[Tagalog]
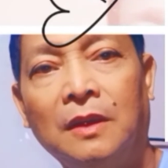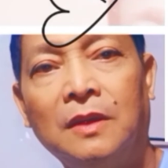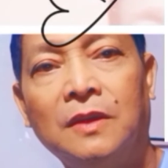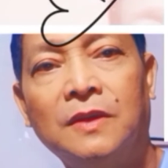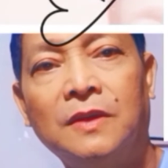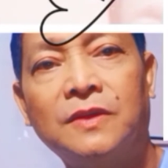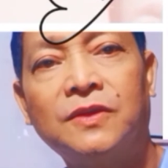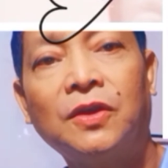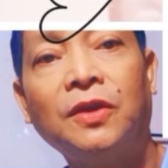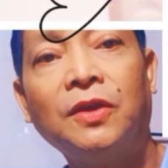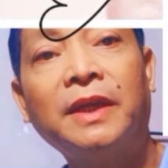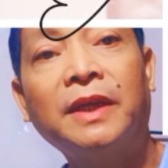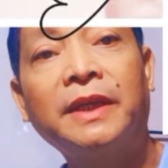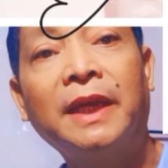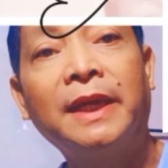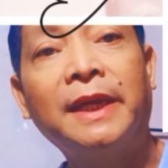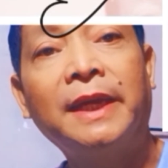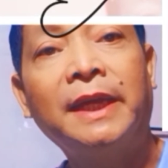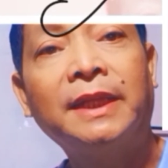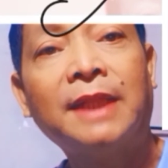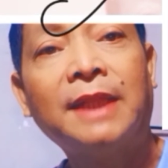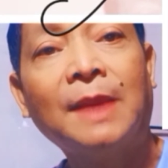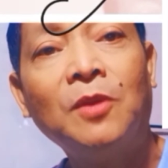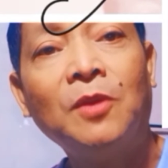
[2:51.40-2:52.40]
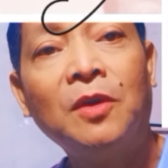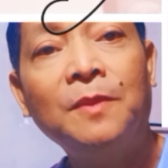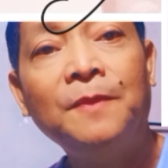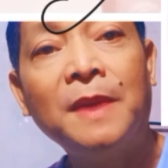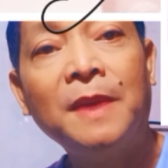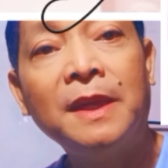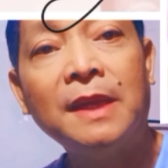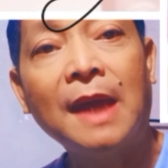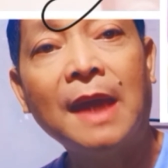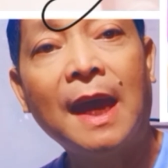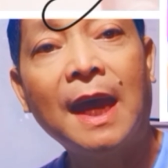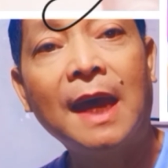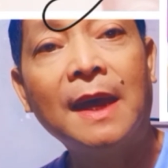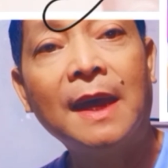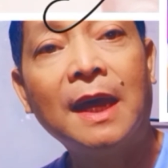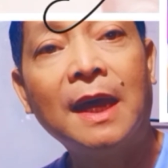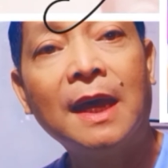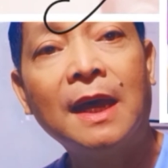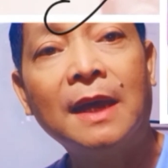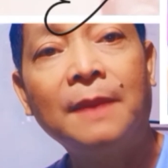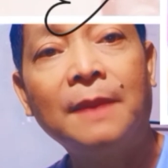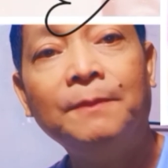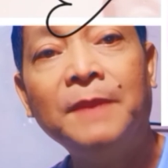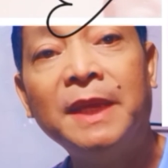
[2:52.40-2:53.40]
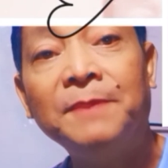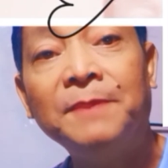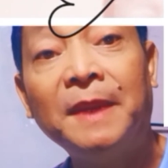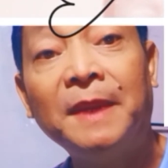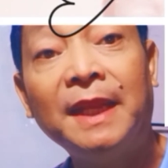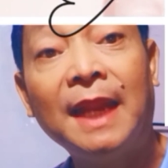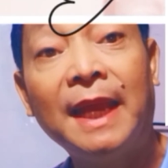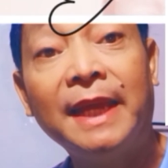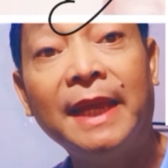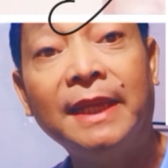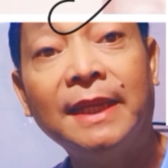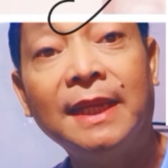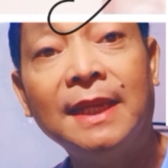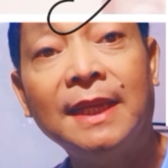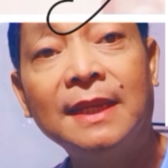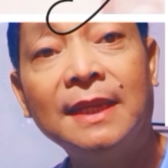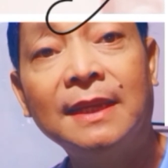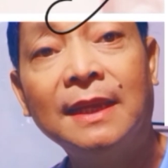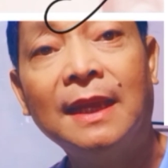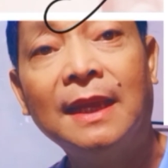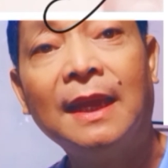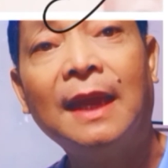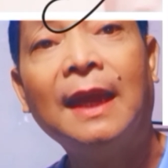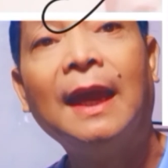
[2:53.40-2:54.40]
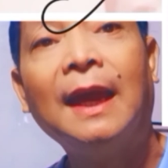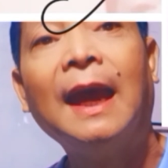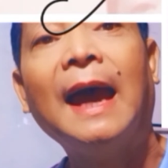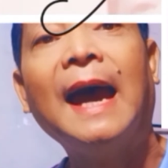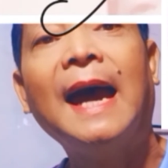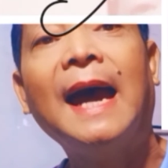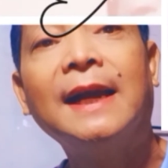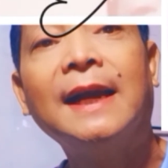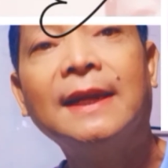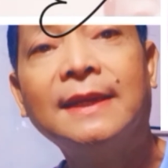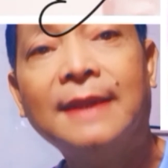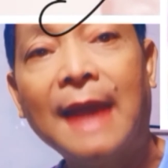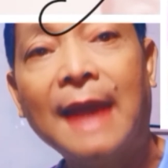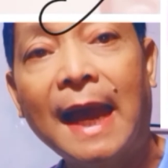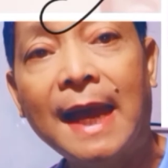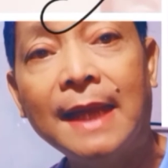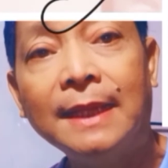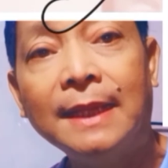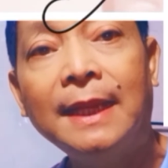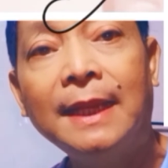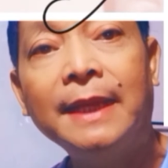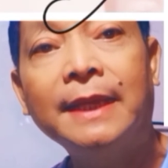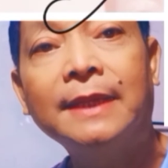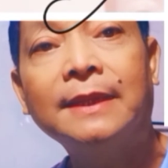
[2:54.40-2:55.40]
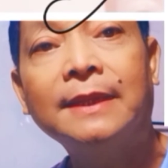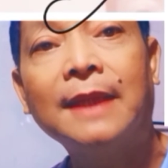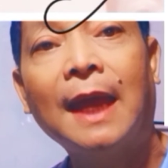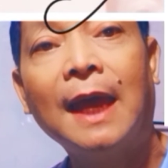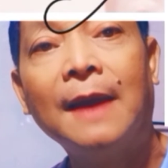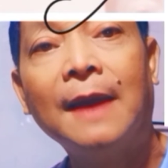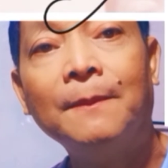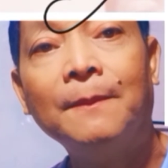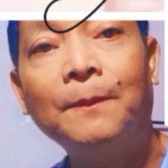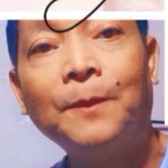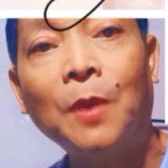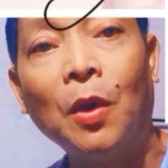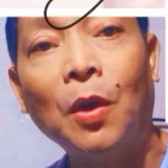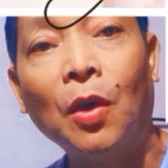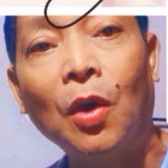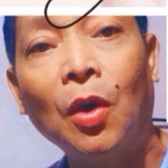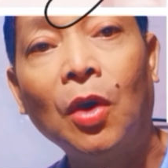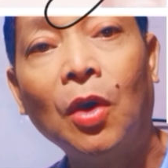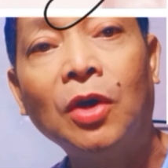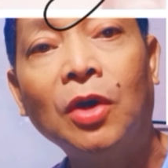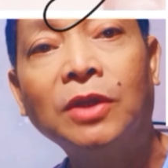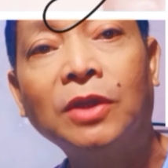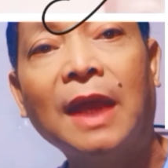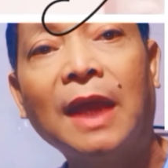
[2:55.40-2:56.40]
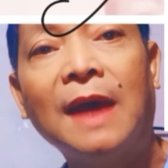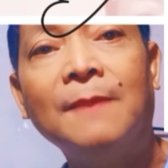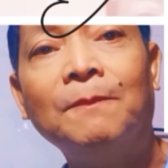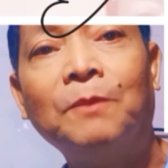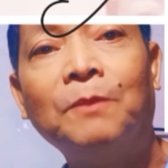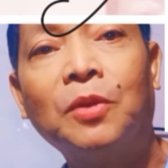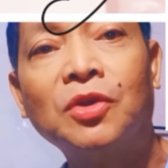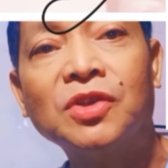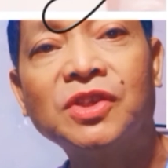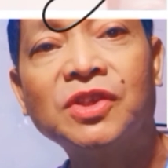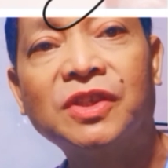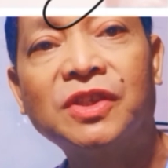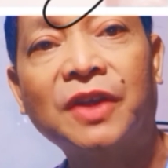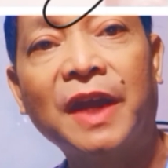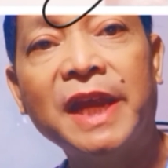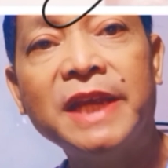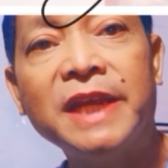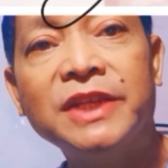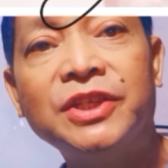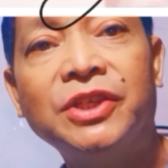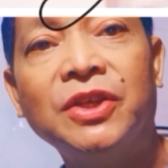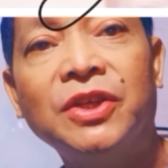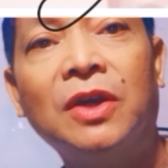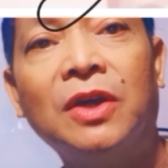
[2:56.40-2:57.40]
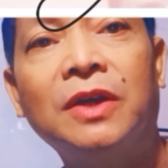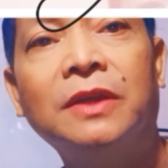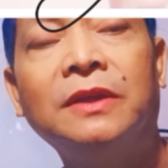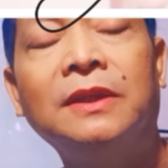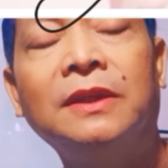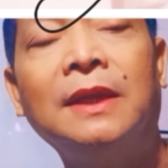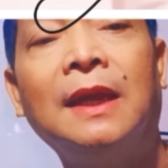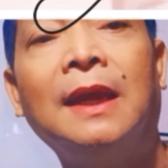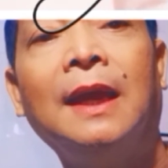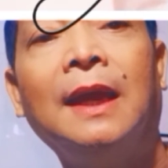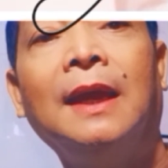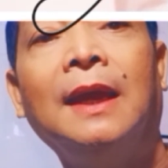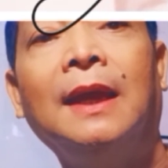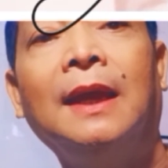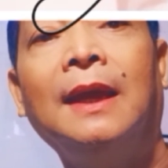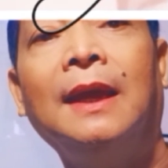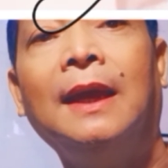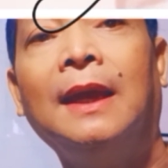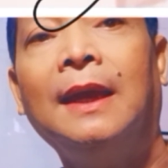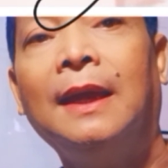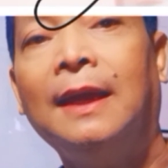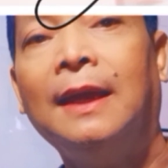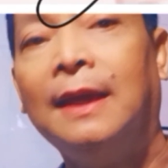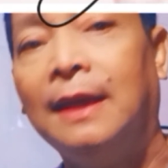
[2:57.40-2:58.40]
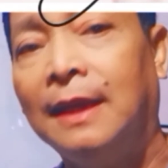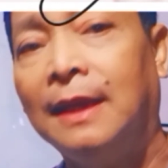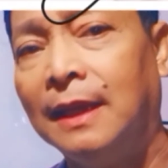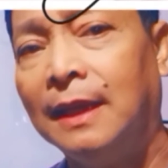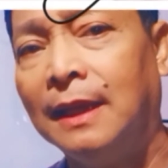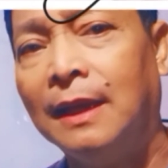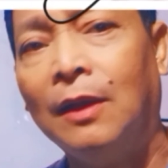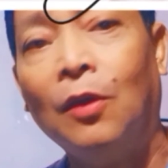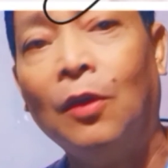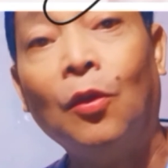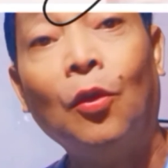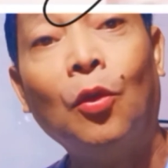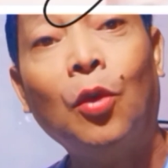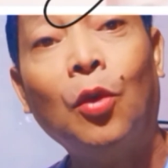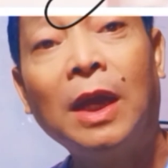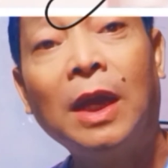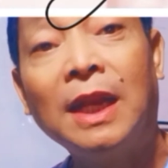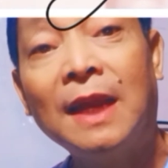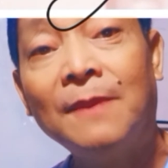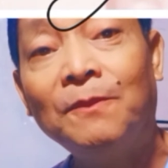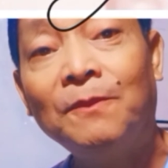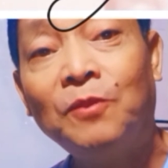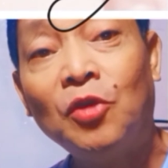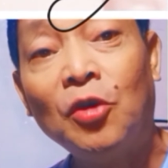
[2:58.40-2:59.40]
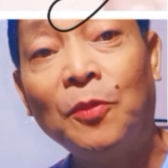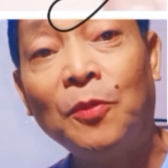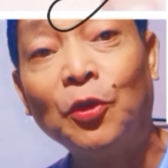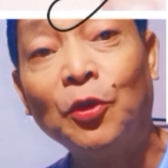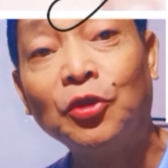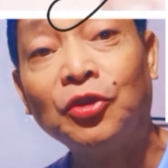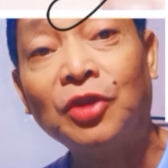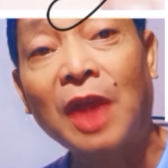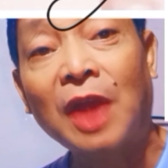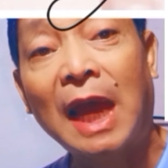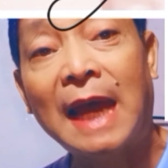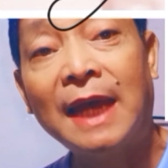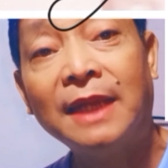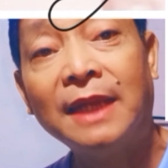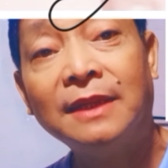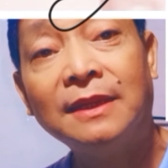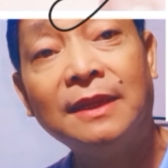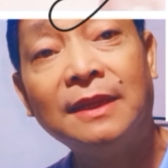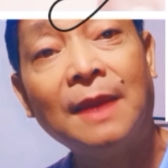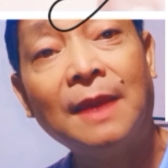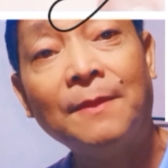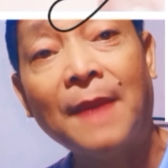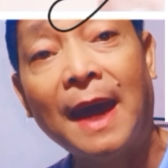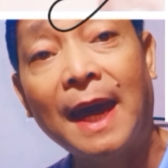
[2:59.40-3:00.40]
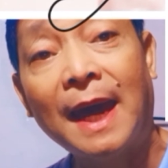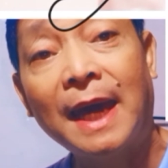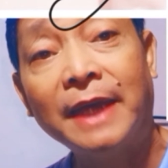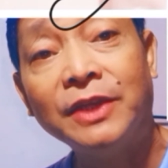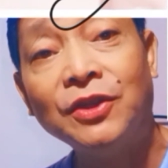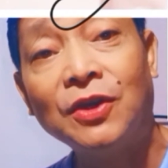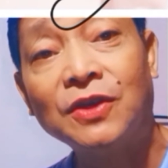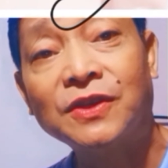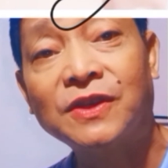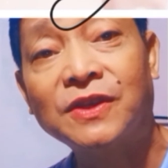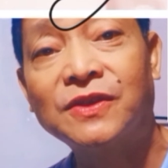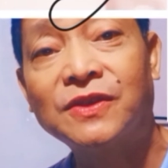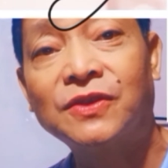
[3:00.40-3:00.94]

So nakikita mo, uh, ah, BP Lenny, ang galit, ang pupot, ang frustration, walang pupuntahan na maayos.